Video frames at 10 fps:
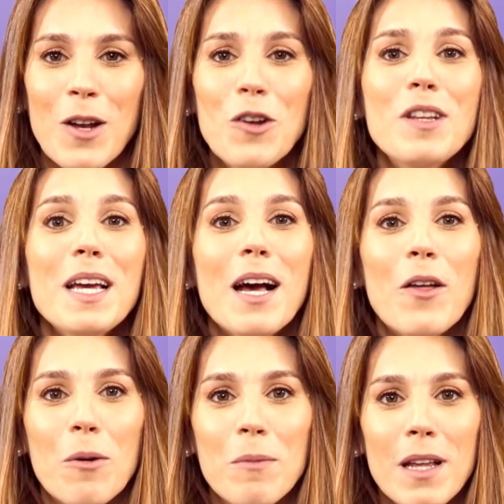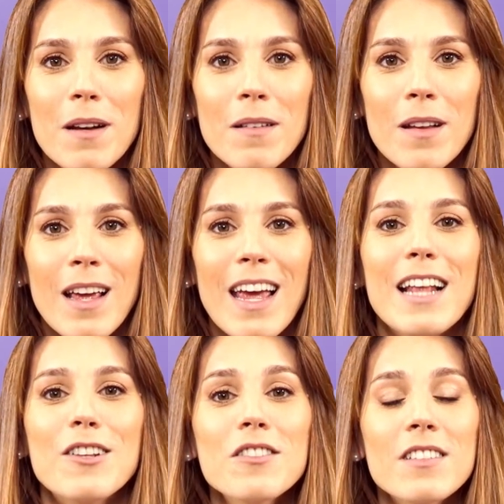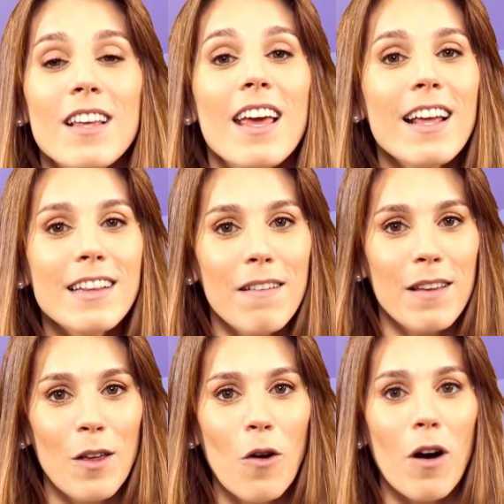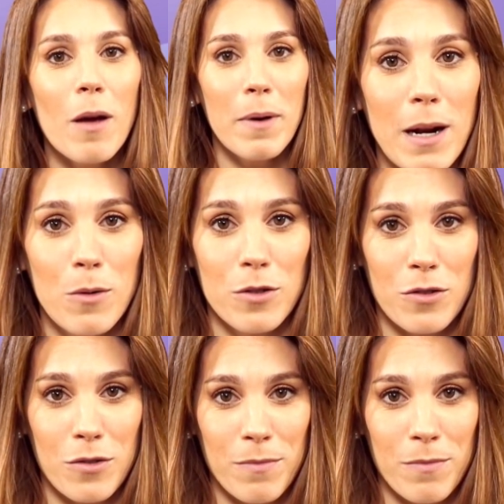¿No te deja dormir? Entonces este video es para vos.